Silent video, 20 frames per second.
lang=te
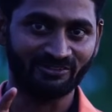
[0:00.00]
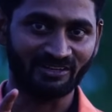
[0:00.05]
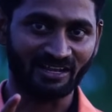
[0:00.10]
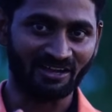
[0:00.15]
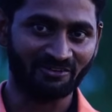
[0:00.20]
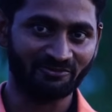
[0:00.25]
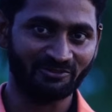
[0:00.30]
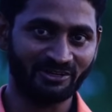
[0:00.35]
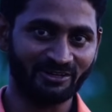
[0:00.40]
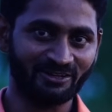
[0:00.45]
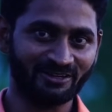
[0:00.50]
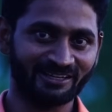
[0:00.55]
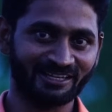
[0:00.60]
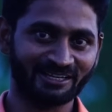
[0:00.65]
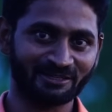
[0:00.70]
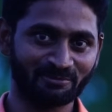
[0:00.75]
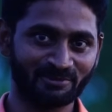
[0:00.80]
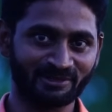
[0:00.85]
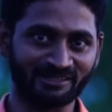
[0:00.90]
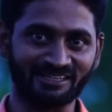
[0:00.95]
నా వీడియో
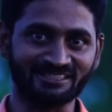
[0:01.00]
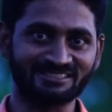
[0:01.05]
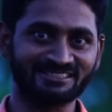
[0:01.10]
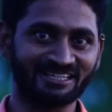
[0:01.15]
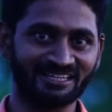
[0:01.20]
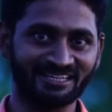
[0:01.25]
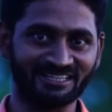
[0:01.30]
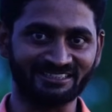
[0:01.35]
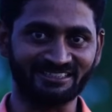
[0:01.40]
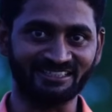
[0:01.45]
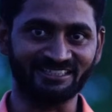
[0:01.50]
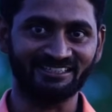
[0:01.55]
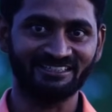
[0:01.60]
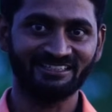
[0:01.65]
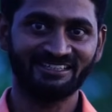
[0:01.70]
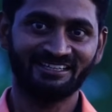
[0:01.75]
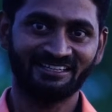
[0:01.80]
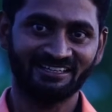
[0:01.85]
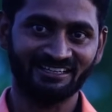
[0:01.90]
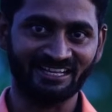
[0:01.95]
కనుక మీకు నచ్చినట్టయితే
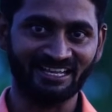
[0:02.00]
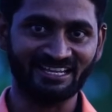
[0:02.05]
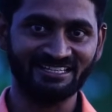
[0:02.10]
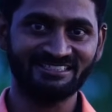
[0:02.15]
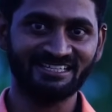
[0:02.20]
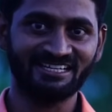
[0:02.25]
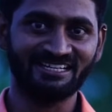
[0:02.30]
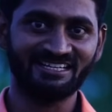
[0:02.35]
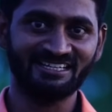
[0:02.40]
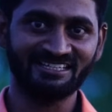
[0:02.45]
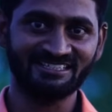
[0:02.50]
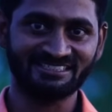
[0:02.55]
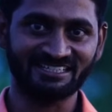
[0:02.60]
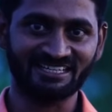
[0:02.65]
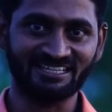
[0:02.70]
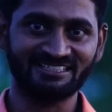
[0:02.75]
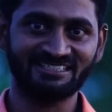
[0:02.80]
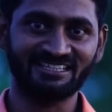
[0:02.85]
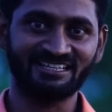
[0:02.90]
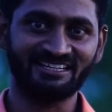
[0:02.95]
లైక్ చేయండి
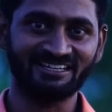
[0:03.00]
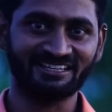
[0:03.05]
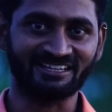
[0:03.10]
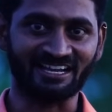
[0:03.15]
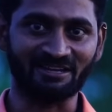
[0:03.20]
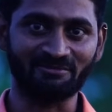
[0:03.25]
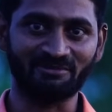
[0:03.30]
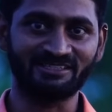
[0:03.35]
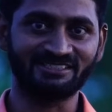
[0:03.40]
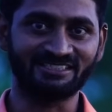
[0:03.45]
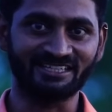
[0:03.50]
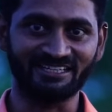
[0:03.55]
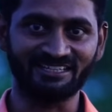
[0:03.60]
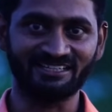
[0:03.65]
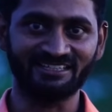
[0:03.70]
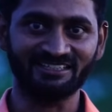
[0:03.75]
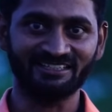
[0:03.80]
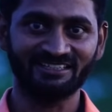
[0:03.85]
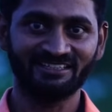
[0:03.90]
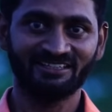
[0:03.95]
షేర్ చేయండి కామెంట్
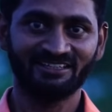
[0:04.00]
చేయండి